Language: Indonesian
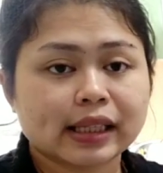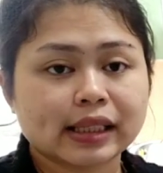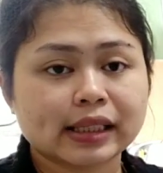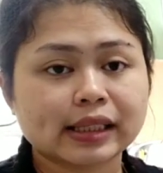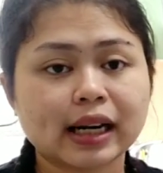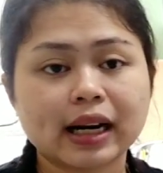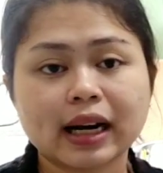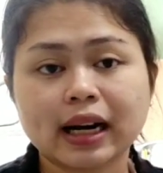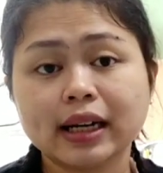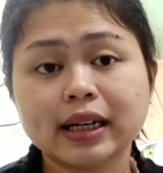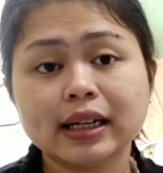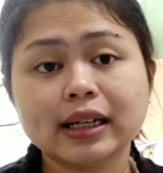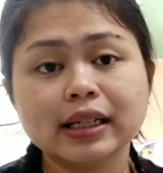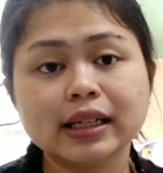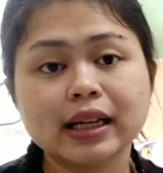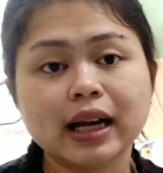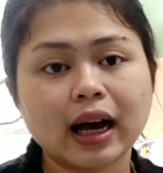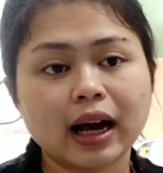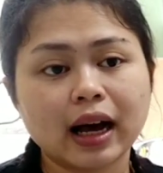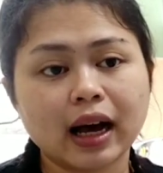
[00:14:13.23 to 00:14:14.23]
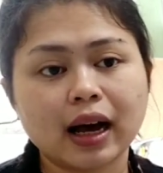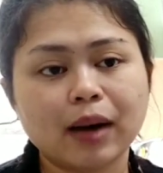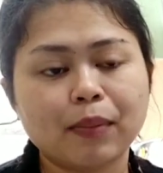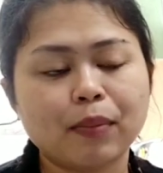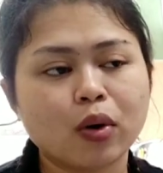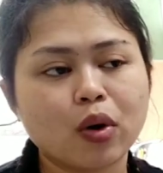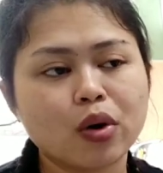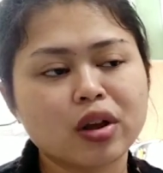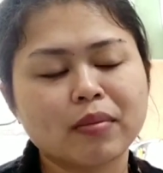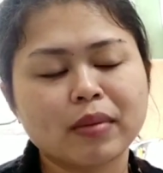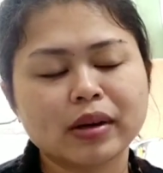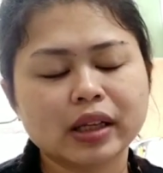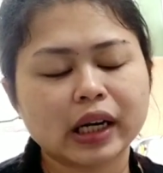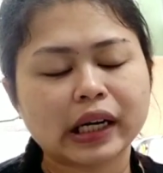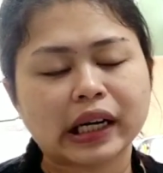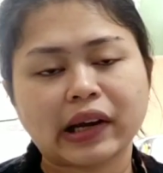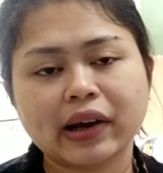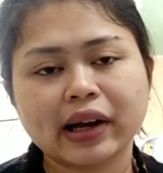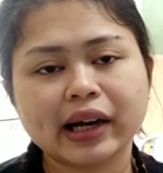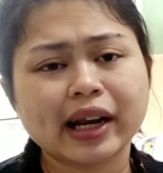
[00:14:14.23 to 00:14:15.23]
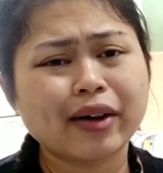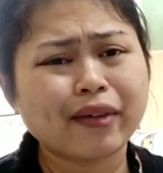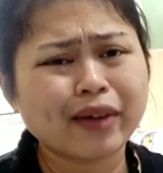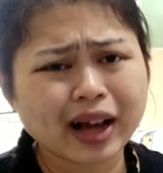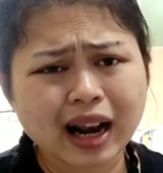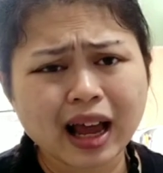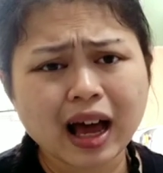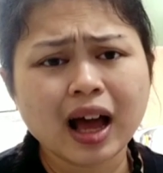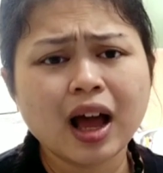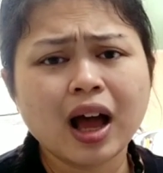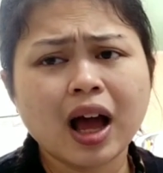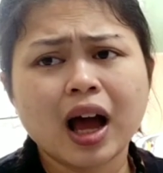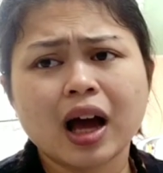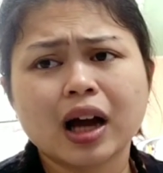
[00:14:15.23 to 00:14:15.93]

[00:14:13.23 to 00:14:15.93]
terserah dia pokoknya masak dewek-dewek lah